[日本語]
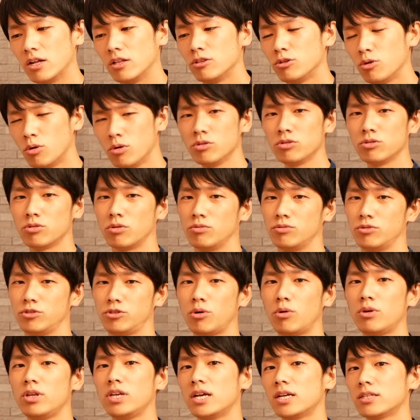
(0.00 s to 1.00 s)
どんどん
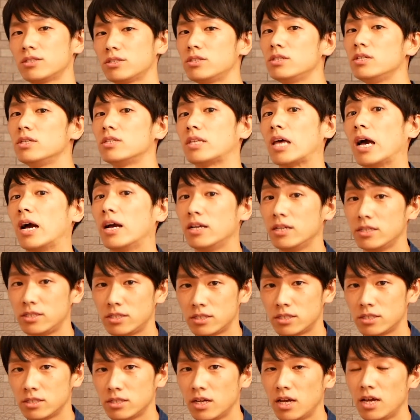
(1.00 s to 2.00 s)
太りやすい体
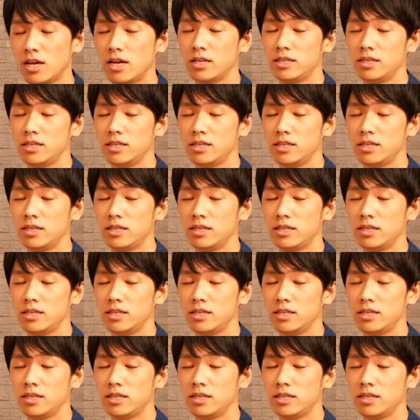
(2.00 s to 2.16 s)
質